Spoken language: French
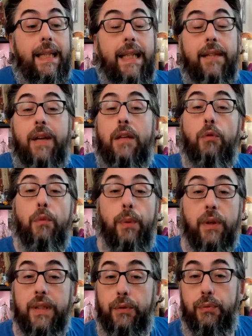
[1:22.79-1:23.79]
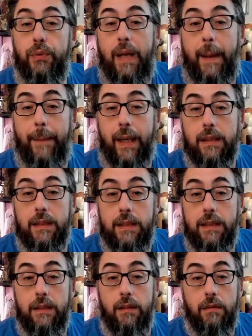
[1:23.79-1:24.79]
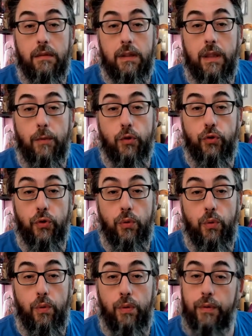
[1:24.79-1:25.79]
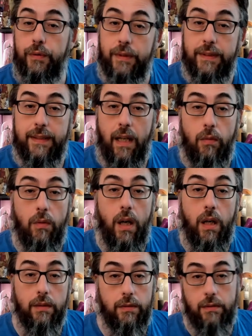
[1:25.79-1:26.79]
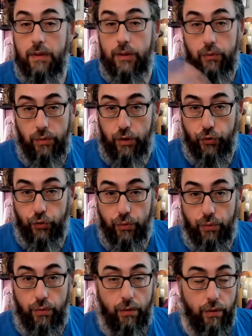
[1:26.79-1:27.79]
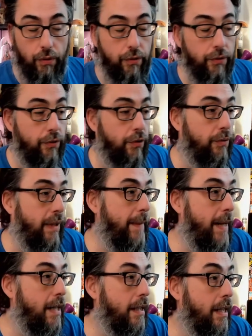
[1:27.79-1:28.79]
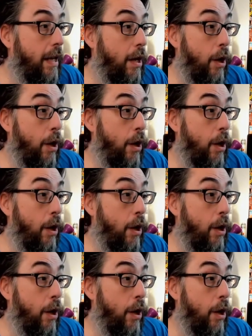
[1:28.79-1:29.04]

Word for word: qui va donc porter toute la partie, notamment jeux de rôle de Star Wars et tous les jeux de rôle que, que suis la marque.